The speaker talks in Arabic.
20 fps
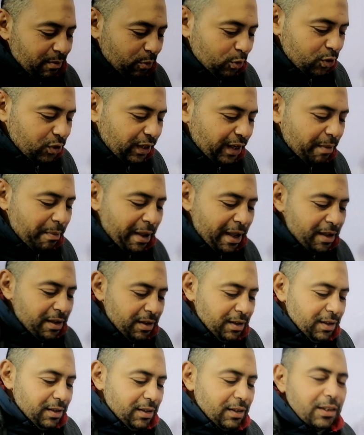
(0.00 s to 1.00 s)
بصوا يا
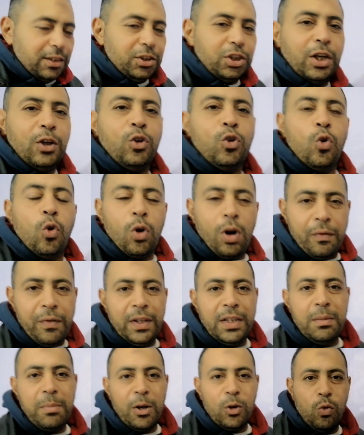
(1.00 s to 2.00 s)
جماعه عشان
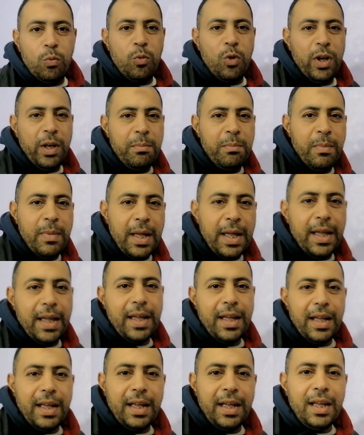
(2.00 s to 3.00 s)
الجغرافيا دي برضو مهمه
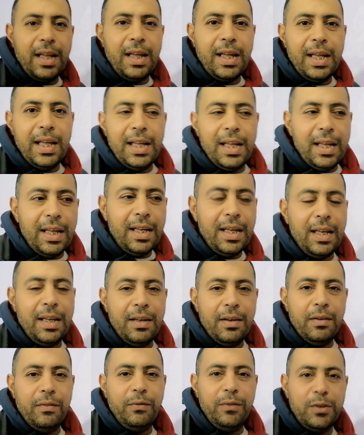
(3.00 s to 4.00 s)

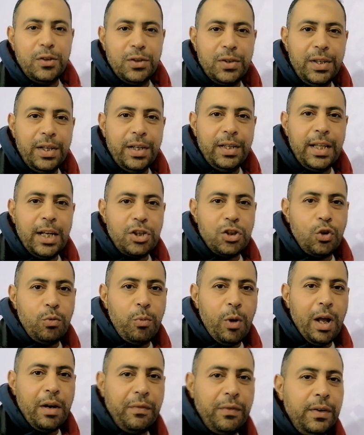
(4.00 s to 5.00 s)
في الصيد عشان
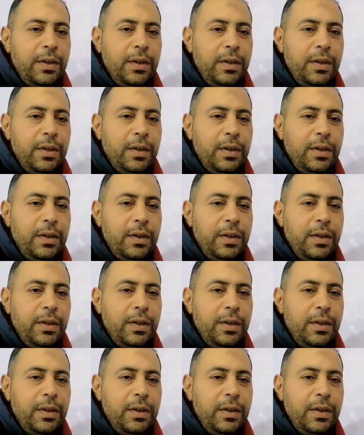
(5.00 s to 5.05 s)
تبقوا